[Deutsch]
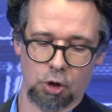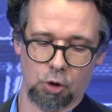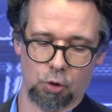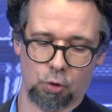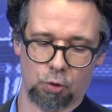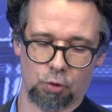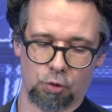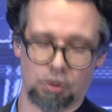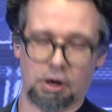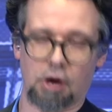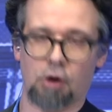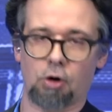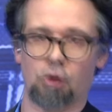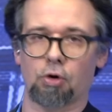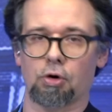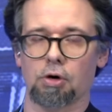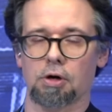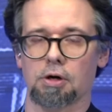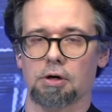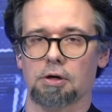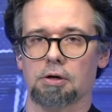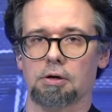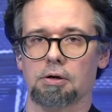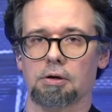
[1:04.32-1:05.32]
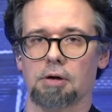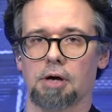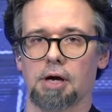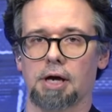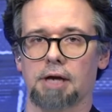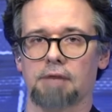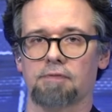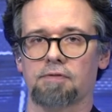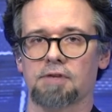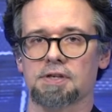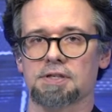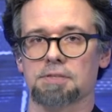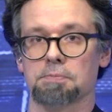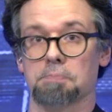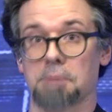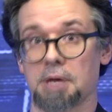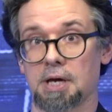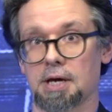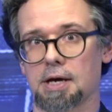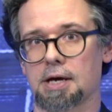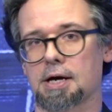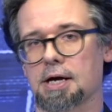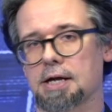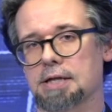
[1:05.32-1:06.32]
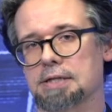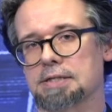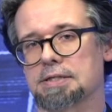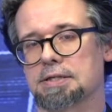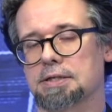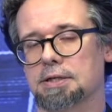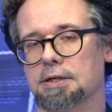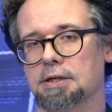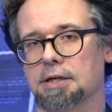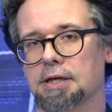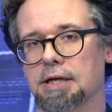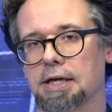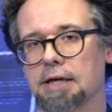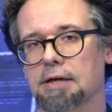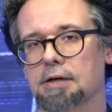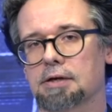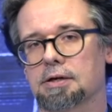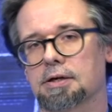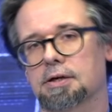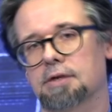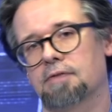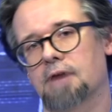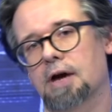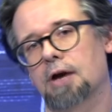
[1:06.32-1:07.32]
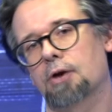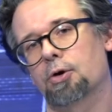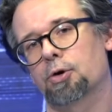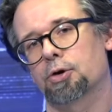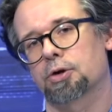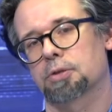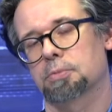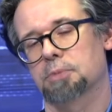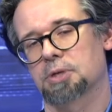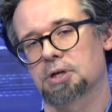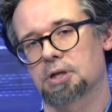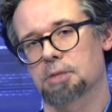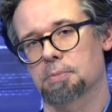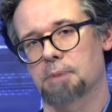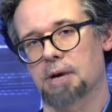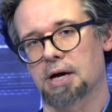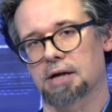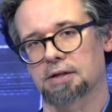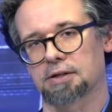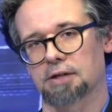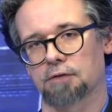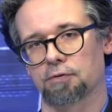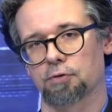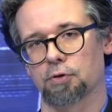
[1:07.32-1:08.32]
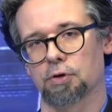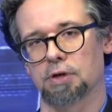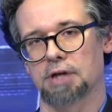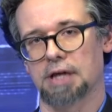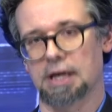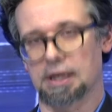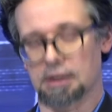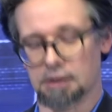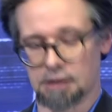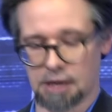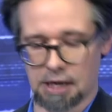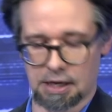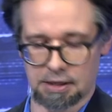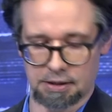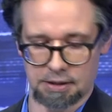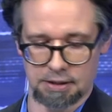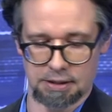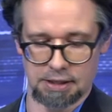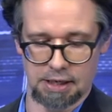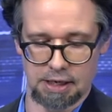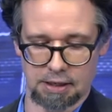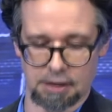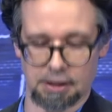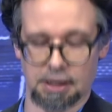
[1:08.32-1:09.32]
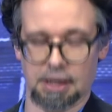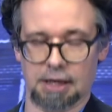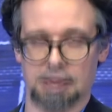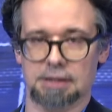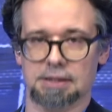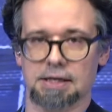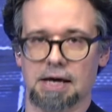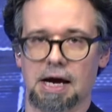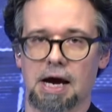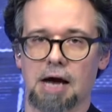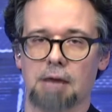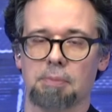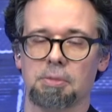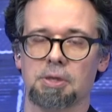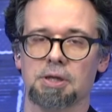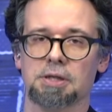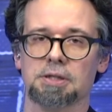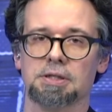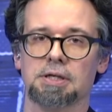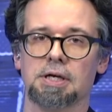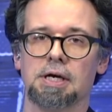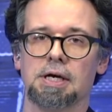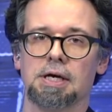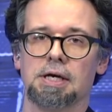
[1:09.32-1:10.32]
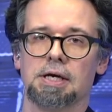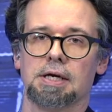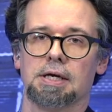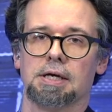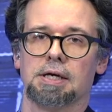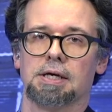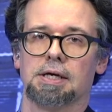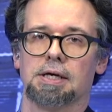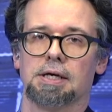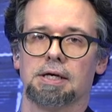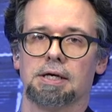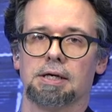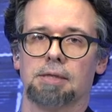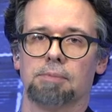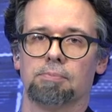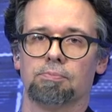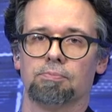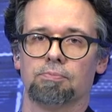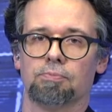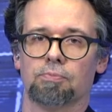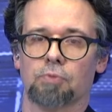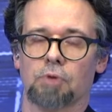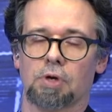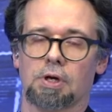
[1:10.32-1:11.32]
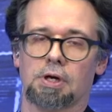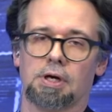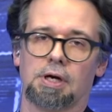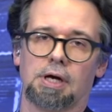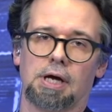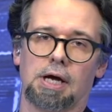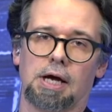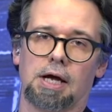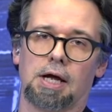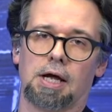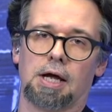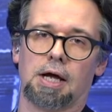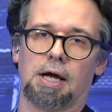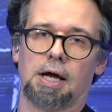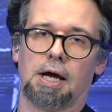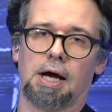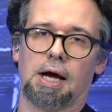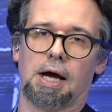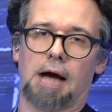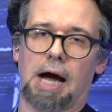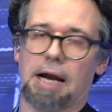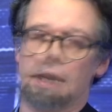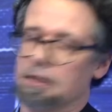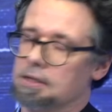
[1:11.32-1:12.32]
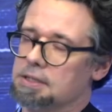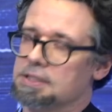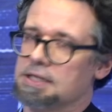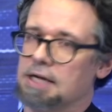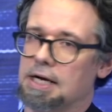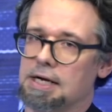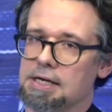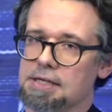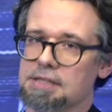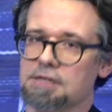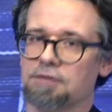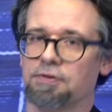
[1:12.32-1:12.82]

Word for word: und auch äh, etwas mehr als die linke Wahlleute mitgebracht hat für deren Kandidaten, Herrn Trabert. Ähm, Anders als